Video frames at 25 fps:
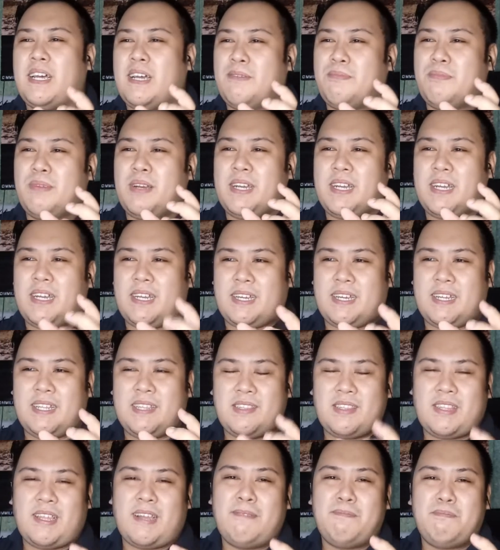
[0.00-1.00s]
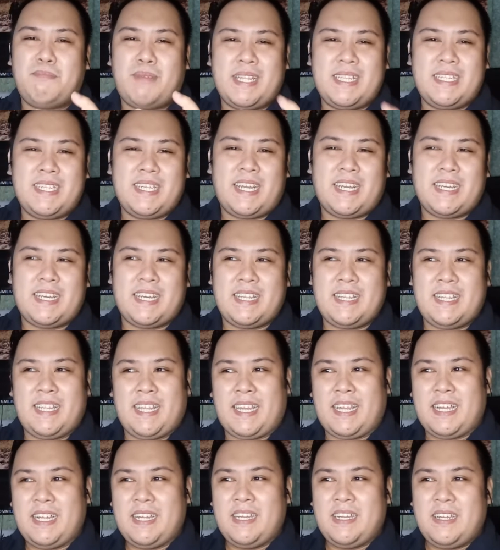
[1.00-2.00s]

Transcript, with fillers: ang mga kantang banyagan na